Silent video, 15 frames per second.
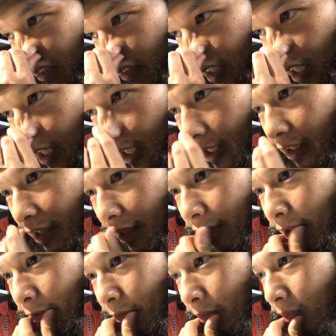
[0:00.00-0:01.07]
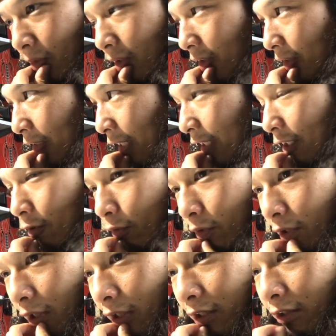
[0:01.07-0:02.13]
分かんない、何乗っ
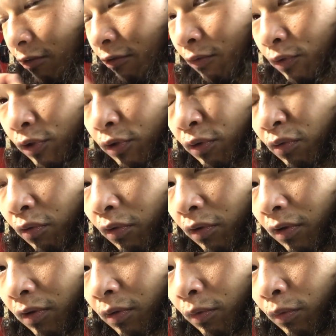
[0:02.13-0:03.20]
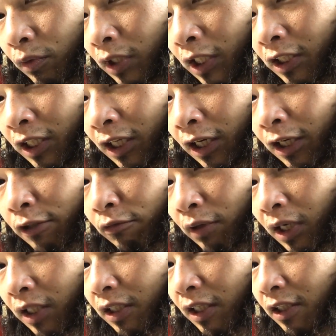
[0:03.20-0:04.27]
たかっていうのをちょっとこうなっていかないと
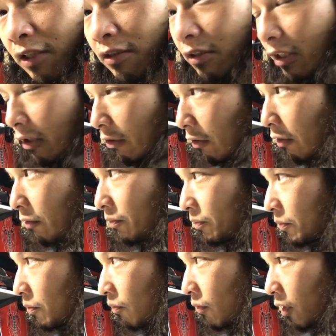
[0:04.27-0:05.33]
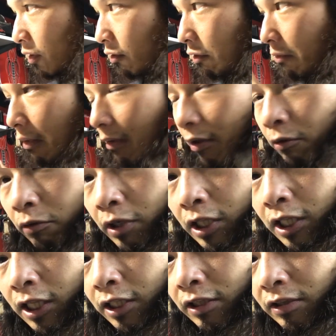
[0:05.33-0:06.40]
分かんないんですけど、で車はこれ
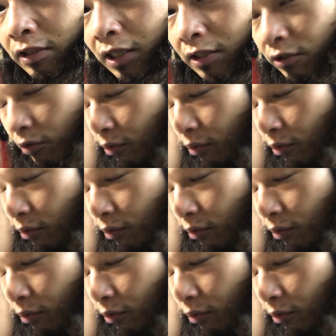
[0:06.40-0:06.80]
で一旦